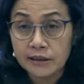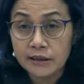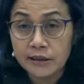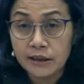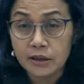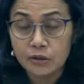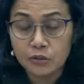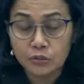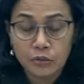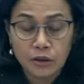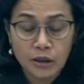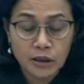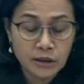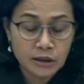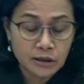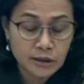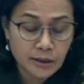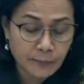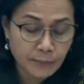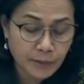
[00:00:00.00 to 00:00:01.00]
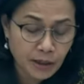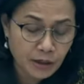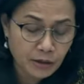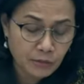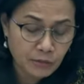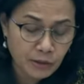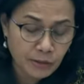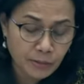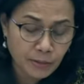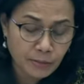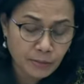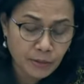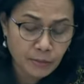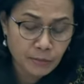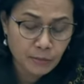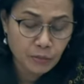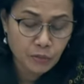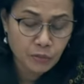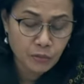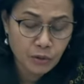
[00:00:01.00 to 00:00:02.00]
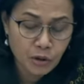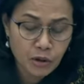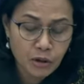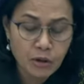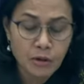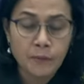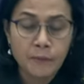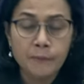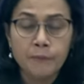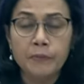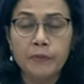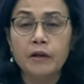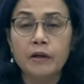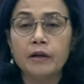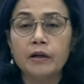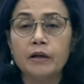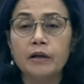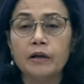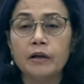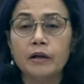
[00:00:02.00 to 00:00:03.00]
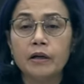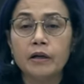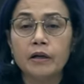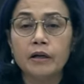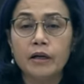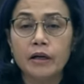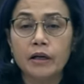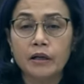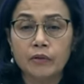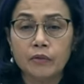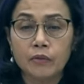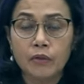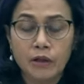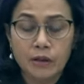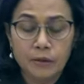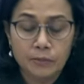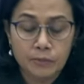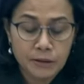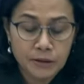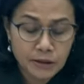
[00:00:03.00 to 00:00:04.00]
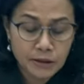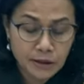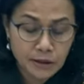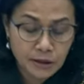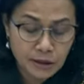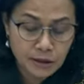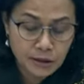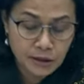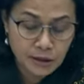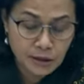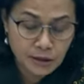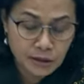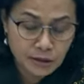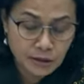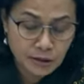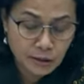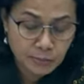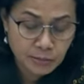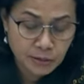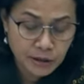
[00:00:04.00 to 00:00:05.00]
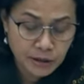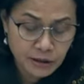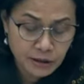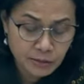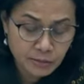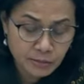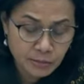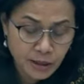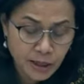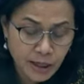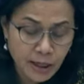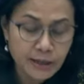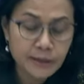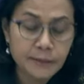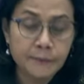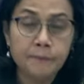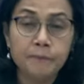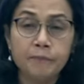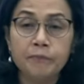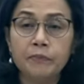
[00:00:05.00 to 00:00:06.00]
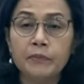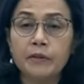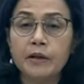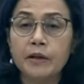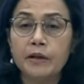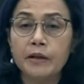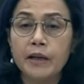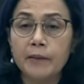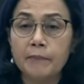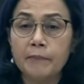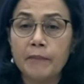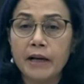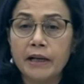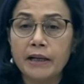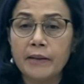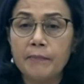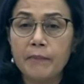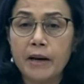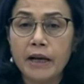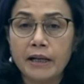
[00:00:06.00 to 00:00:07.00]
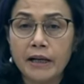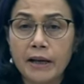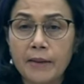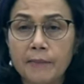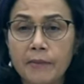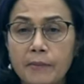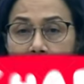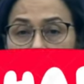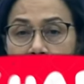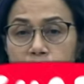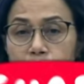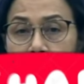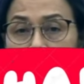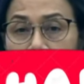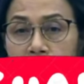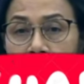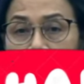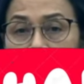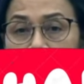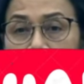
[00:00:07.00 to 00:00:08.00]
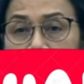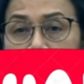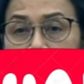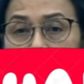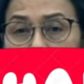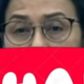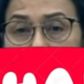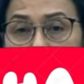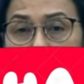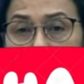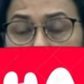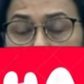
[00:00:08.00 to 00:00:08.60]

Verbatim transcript: yang sudah disampaikan oleh Pak Prabowo eh, dan Wakil Presiden terpilih Gibran dan bagaimana memasukkan di dalam